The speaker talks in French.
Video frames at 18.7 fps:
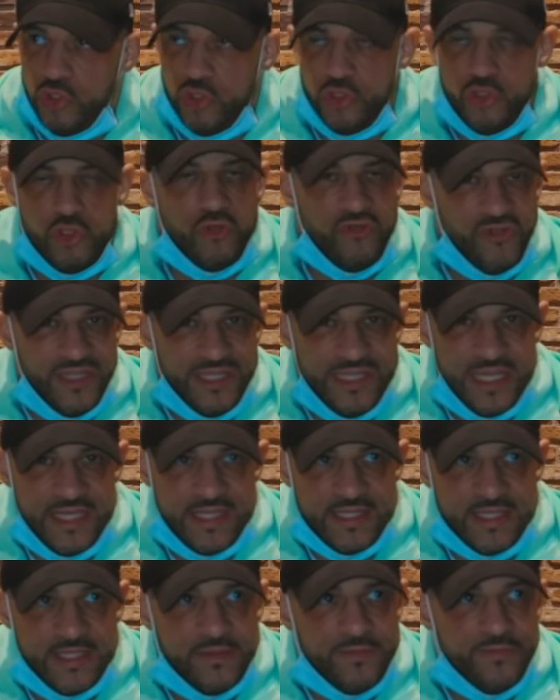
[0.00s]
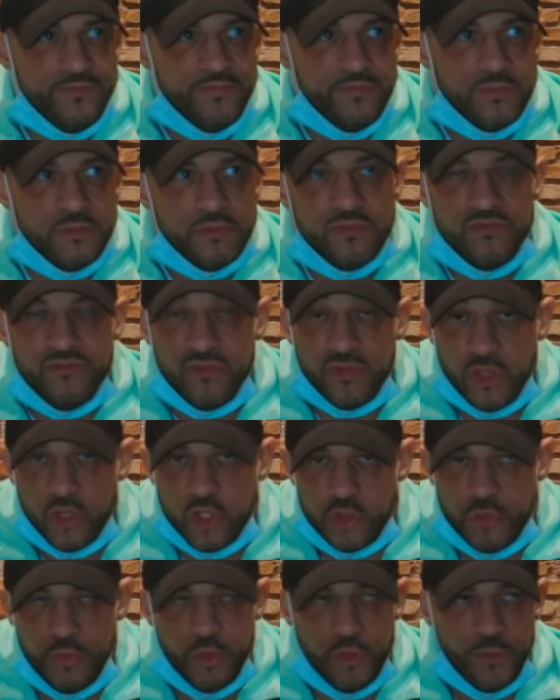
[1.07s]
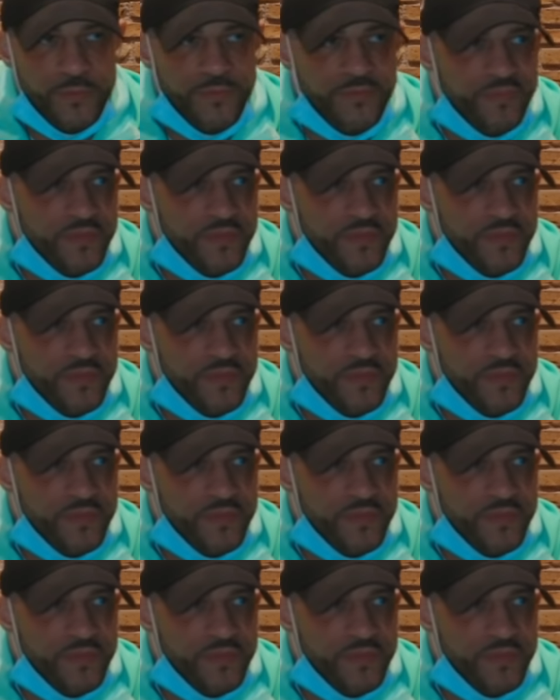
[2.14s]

je fais une sieste quand je peux.